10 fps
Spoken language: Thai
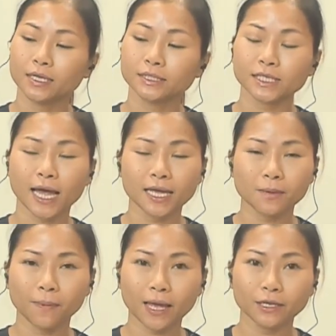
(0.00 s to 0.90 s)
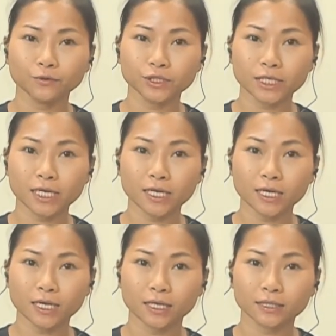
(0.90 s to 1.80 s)
ใช้ปลายนิ้วชี้
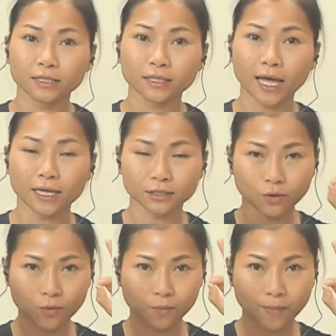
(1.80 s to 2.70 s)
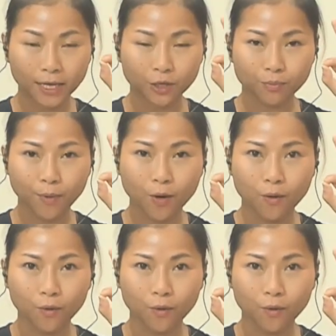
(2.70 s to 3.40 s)
แตะตรงปลายนิ้วโป้ง